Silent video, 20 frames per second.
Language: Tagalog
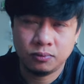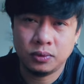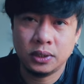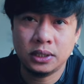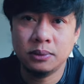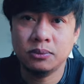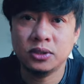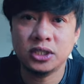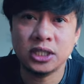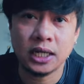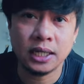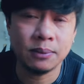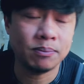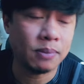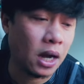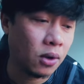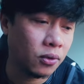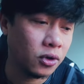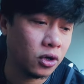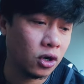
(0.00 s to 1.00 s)
Pwede mo siyang
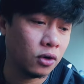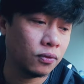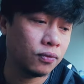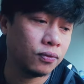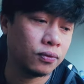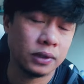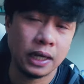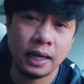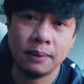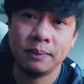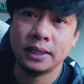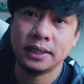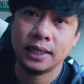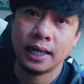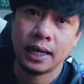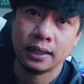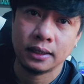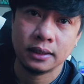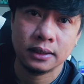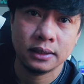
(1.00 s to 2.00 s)
i-power off gamit
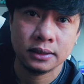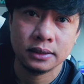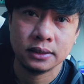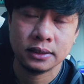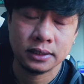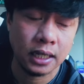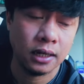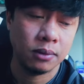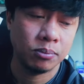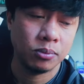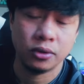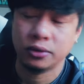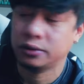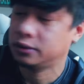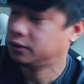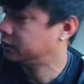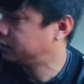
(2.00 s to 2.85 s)
ang cellphone.